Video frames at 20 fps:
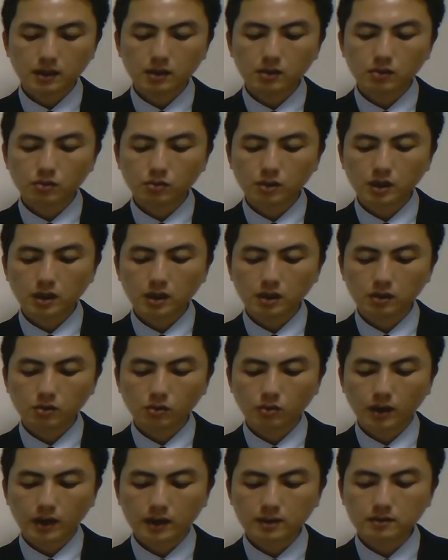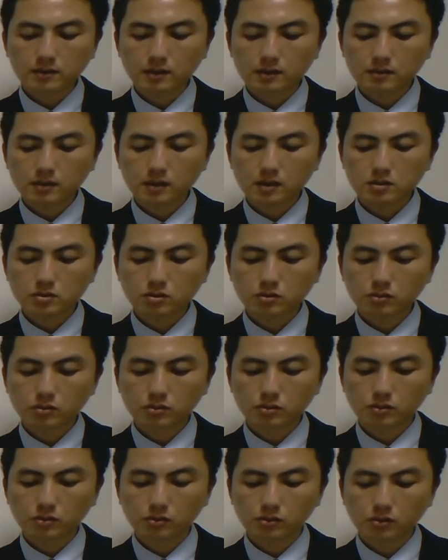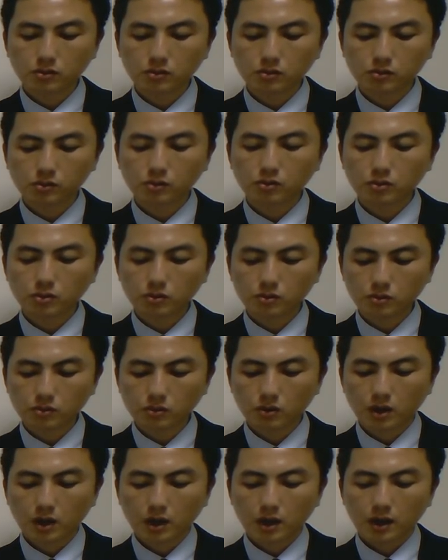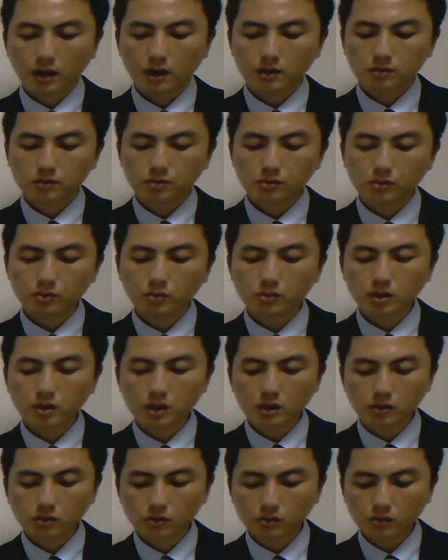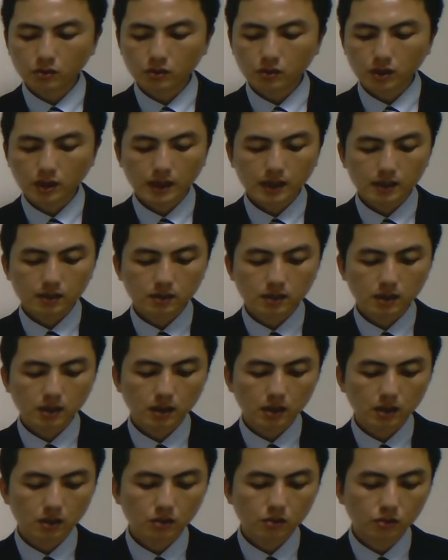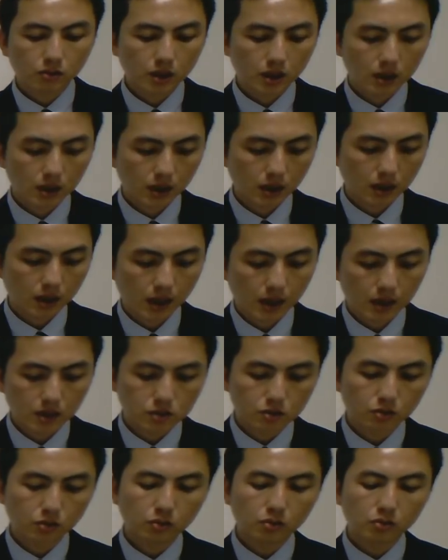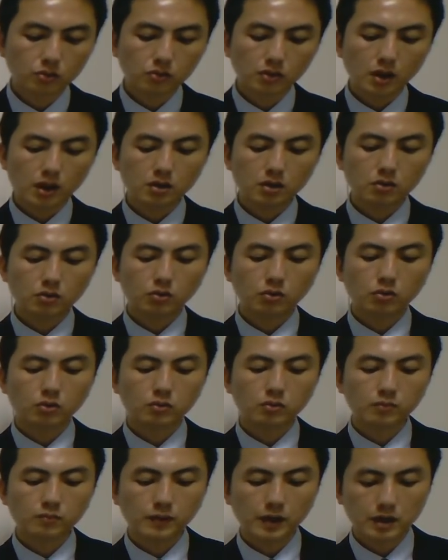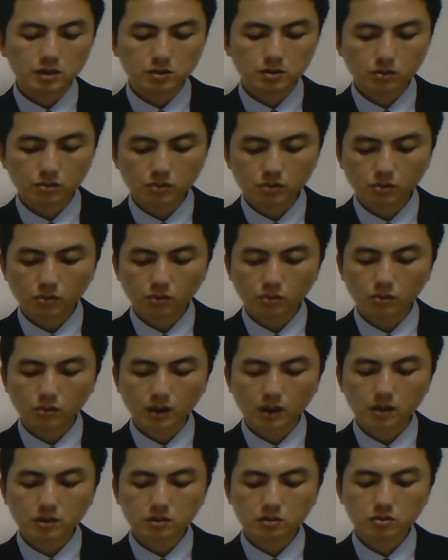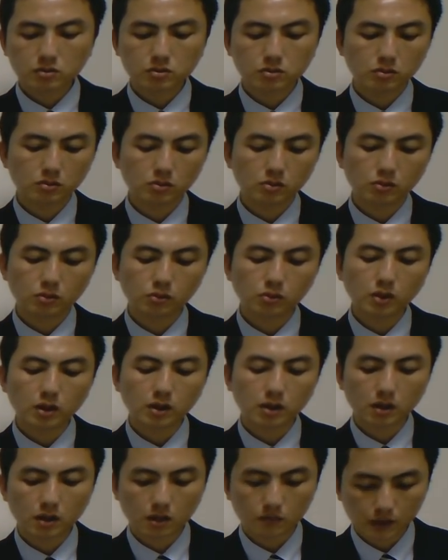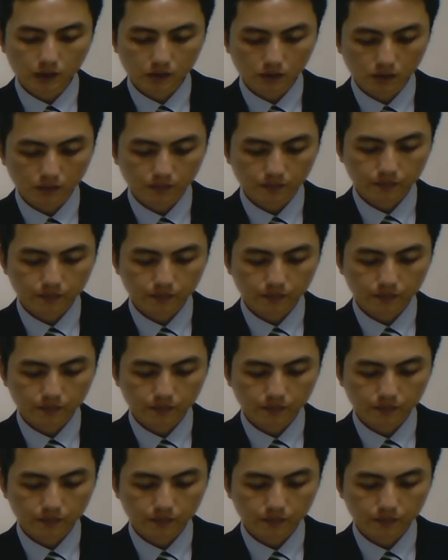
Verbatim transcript: 医療機器等安全性情報と同様、え総合機構の医薬品医療機器、え情報提供ホームページというところから入手することができます。